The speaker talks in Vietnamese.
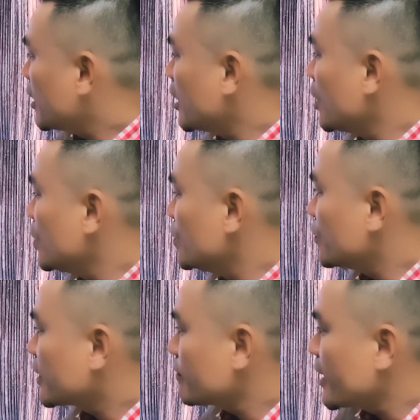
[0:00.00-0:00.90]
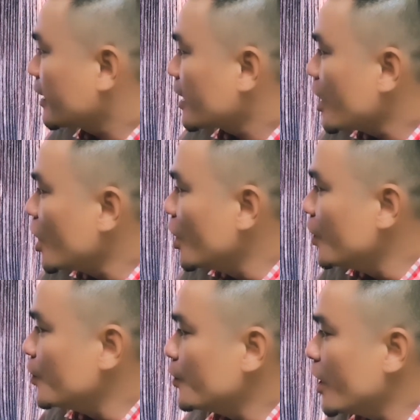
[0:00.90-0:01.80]
O các bạn.
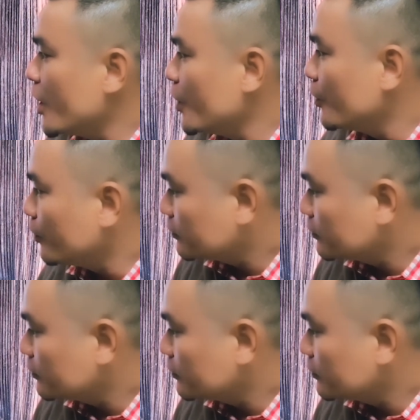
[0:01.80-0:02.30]
O, O.